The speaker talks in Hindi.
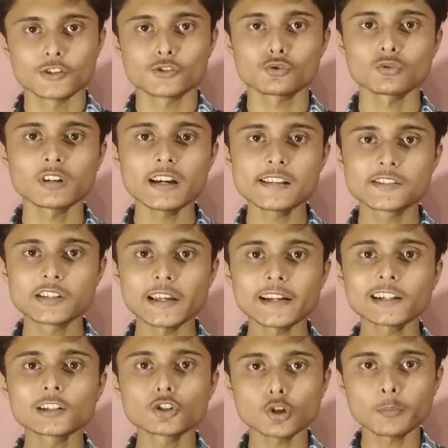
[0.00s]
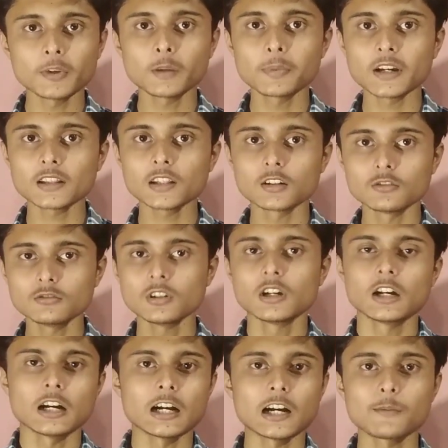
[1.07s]
सो गाइस डायरेक्ट टॉपिक पे आता हूँ
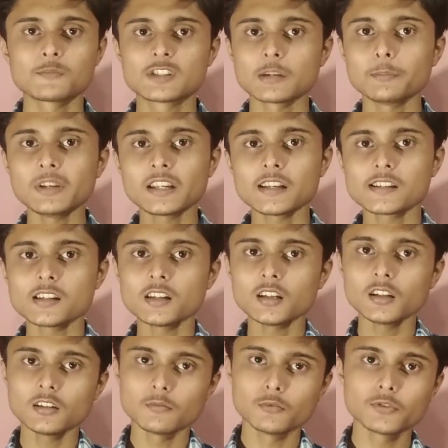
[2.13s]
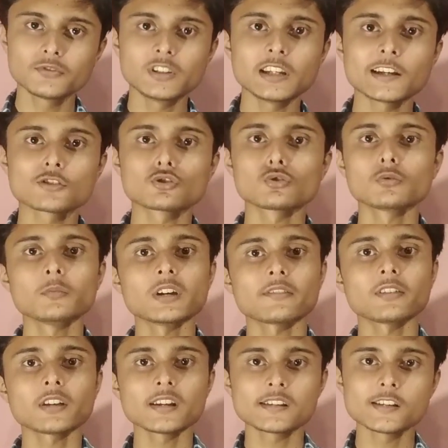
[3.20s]
आप जब भी किसी मुफ्ती के शोरूम या
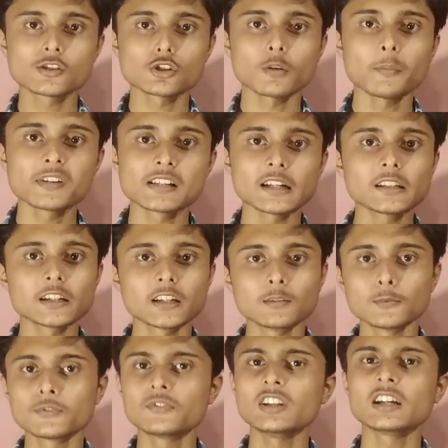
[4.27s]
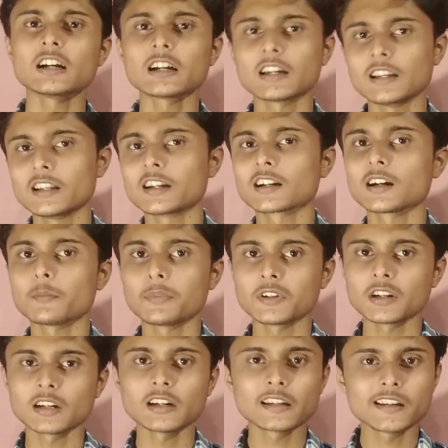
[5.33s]
फिर किसी शॉप में जाते हैं मुफ्ती का किलर का
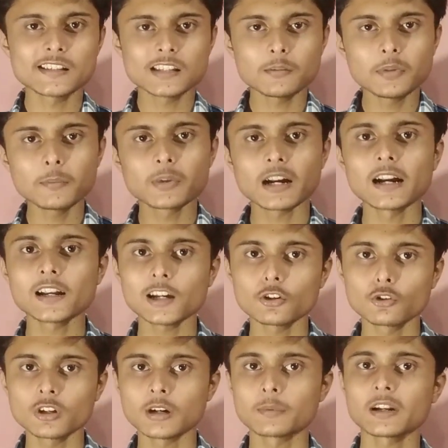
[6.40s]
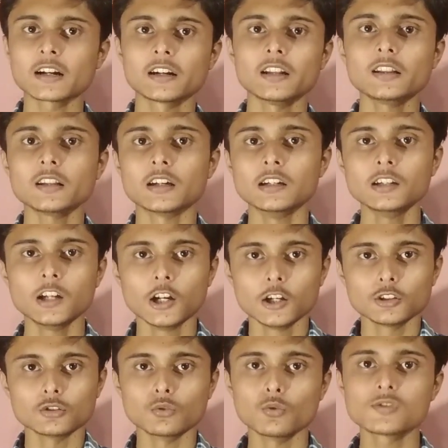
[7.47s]
पिटिंग लाइट किसी भी ब्रांड का कोई कपड़ा खरीदते हैं
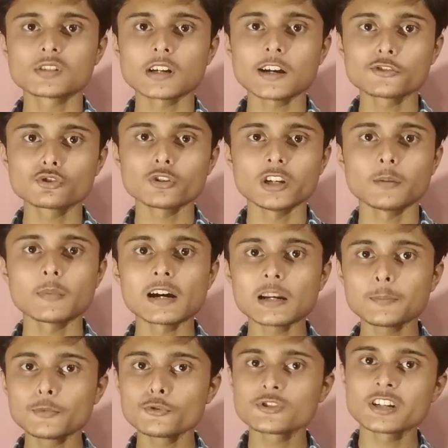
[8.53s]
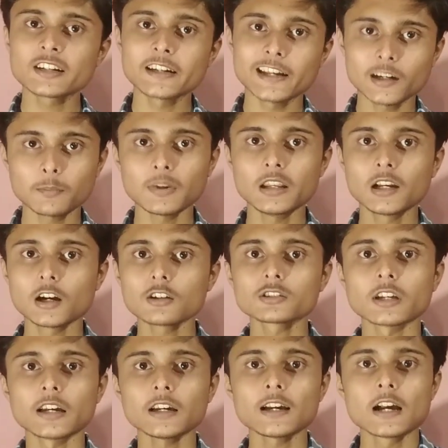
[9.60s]
तो उसका जो एम उसके टैग पे लिखा होता
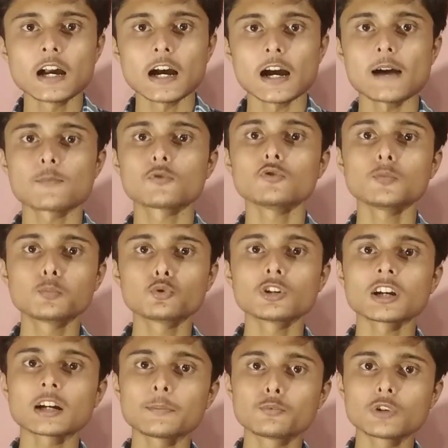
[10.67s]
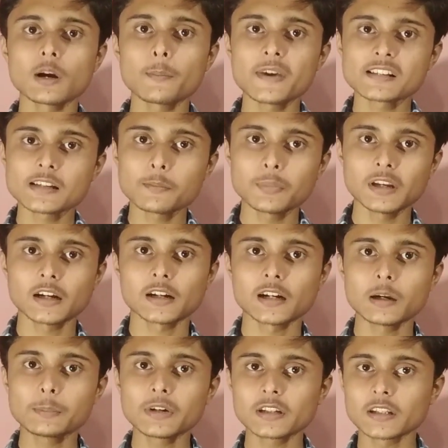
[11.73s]
है आपको पूरा का पूरा पैसा पे करना
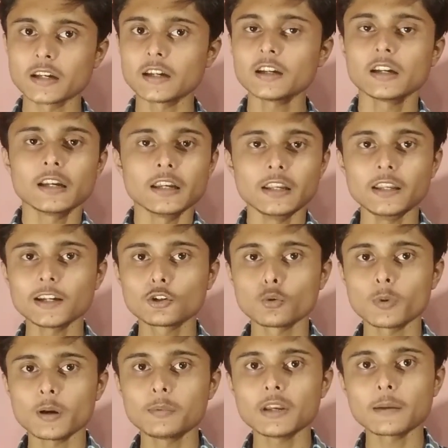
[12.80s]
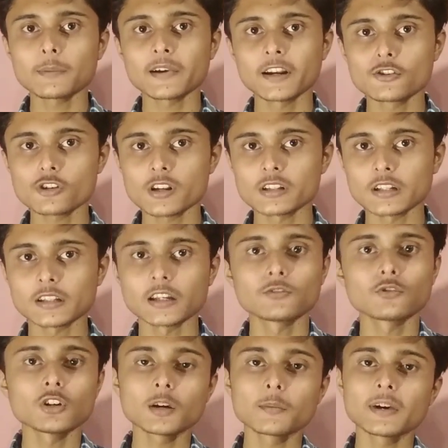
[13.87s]
पड़ता है एक रुपया भी आपका नहीं छोड़ा जाता है वो
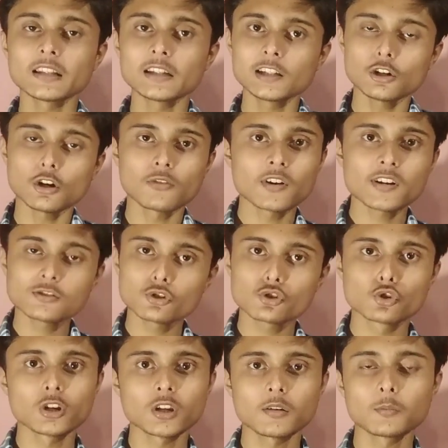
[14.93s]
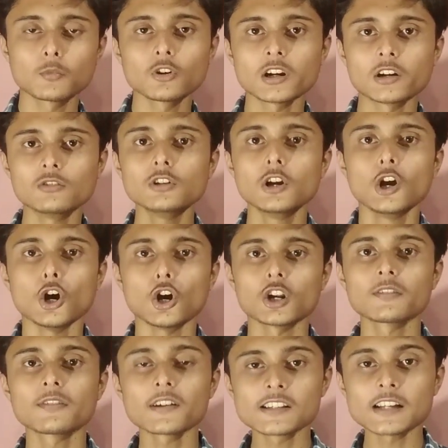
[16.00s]
अलग बात है कि ऑफर्स को छोड़ के मैं बोल रहा हूँ और
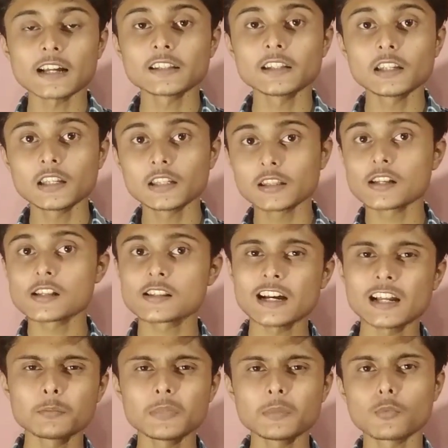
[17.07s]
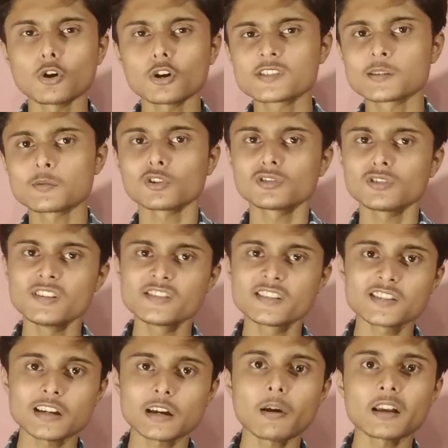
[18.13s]
ऑफर्स आते हैं कितने साल में बहुत से बहुत तीन से
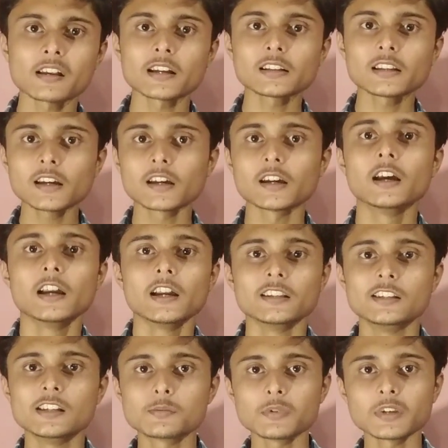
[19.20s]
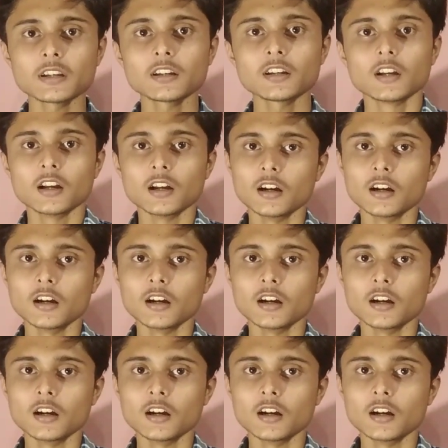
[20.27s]
चार बार आता है जिसमें